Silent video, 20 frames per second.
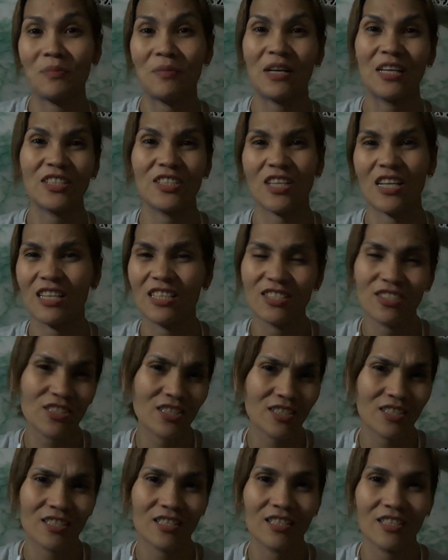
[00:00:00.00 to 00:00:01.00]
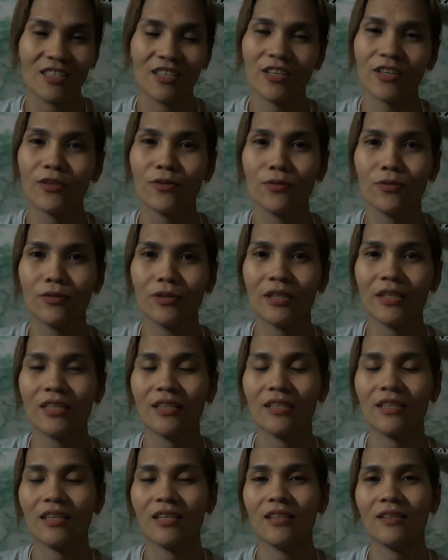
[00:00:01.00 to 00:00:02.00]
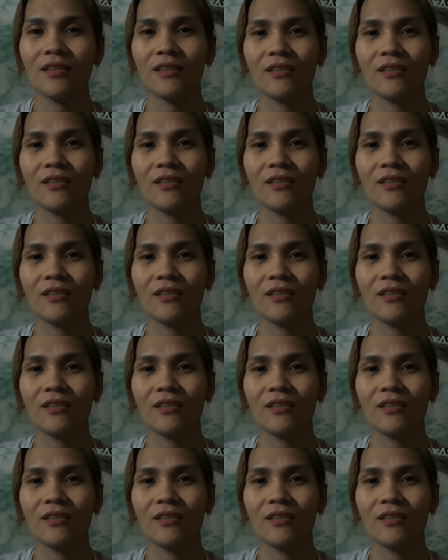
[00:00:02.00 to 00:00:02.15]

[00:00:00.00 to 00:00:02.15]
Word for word: mga challenges din kayo na ganyan